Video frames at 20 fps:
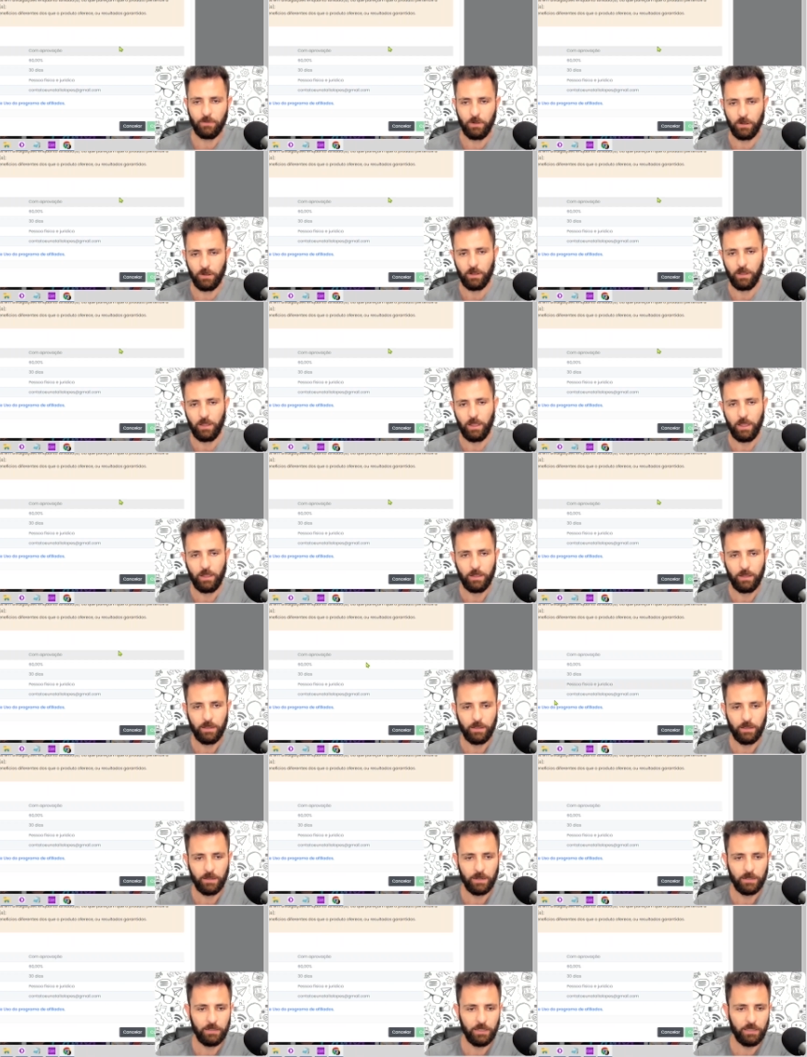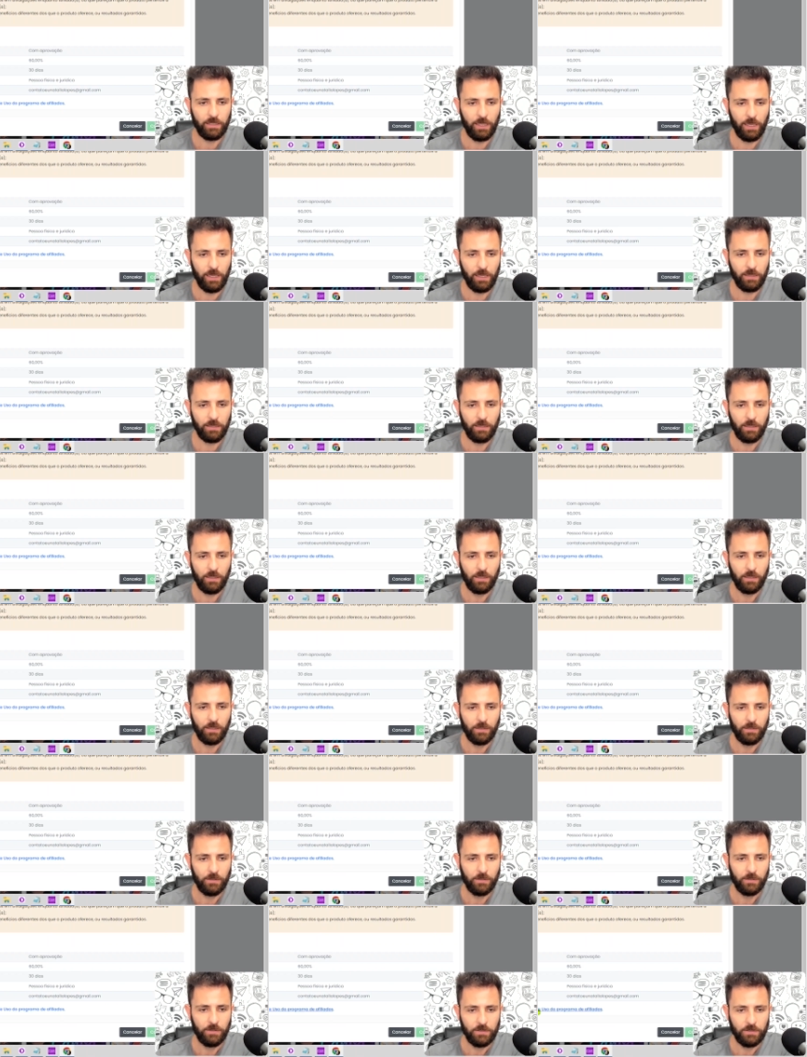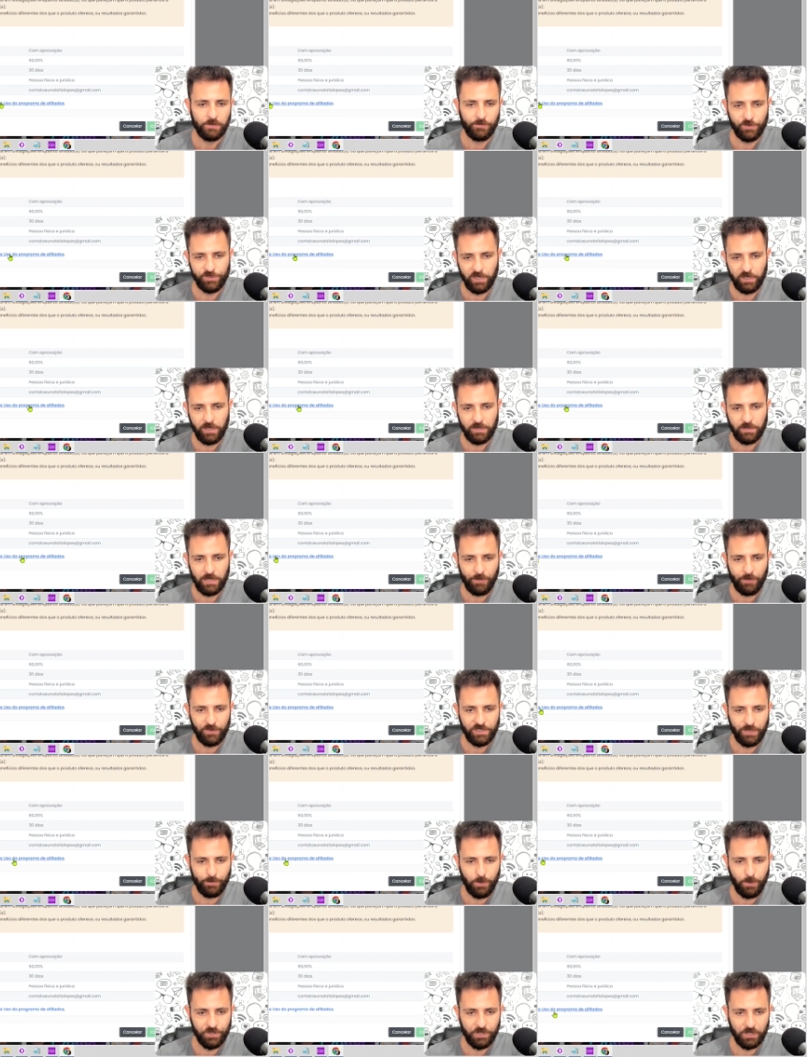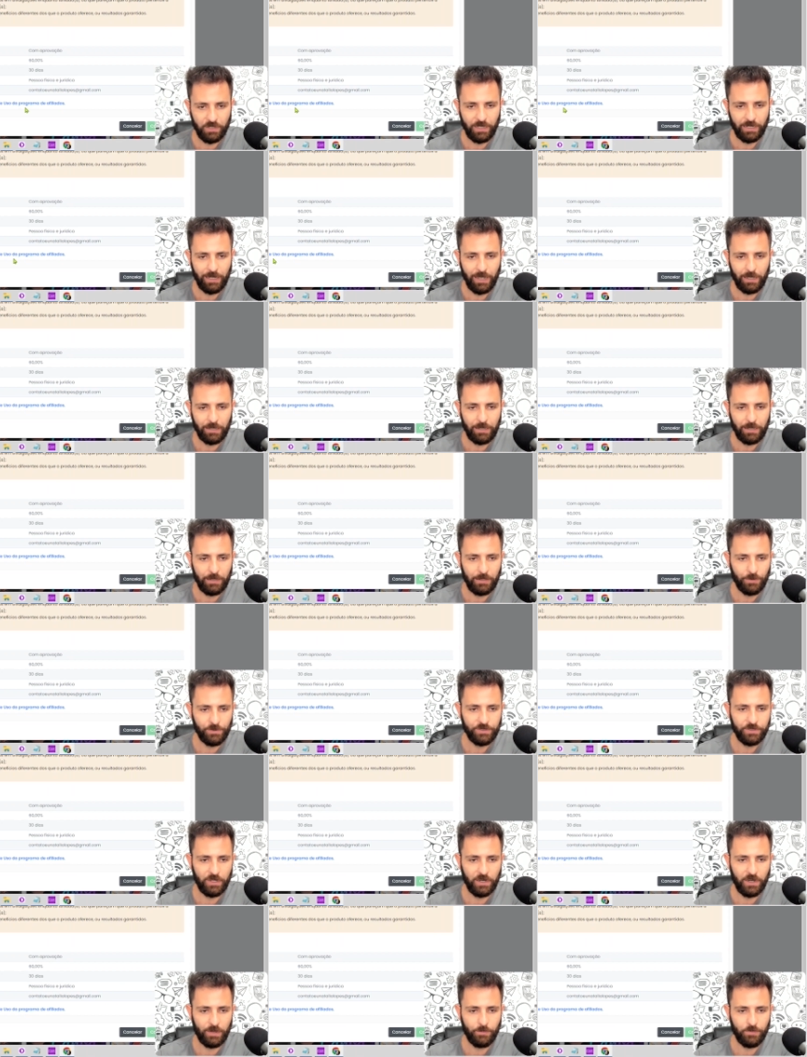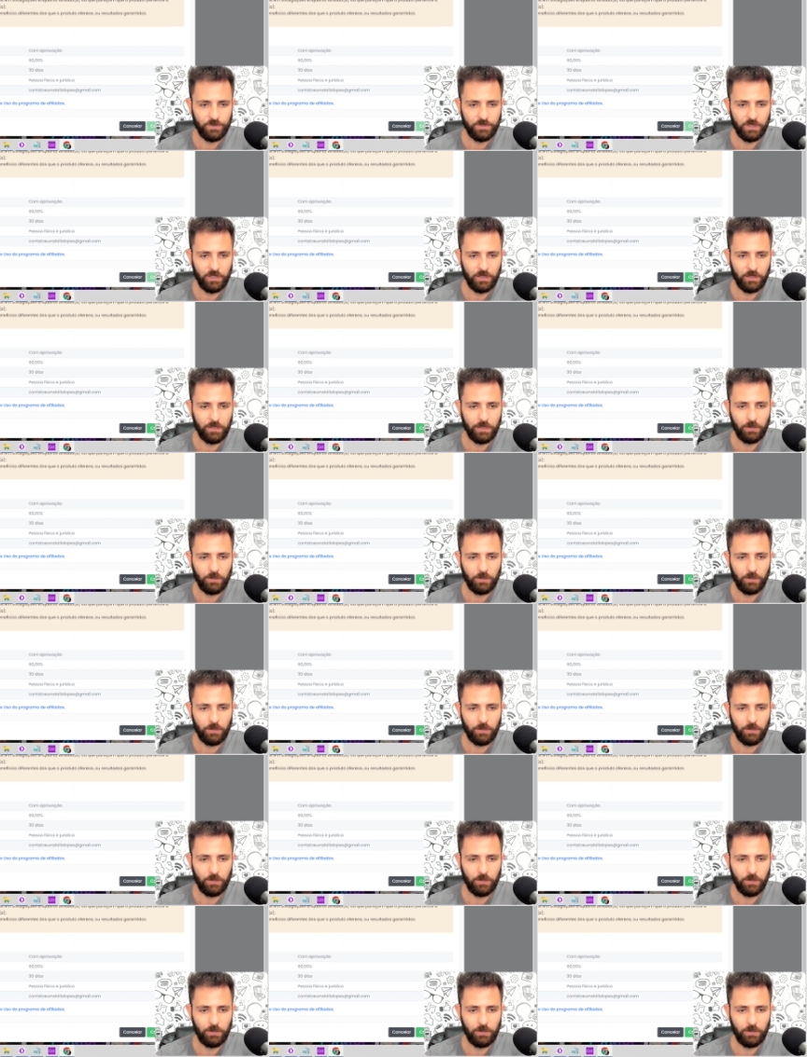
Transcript: ó. Cliquei, se você quiser, você pode clicar aqui ler os termos, li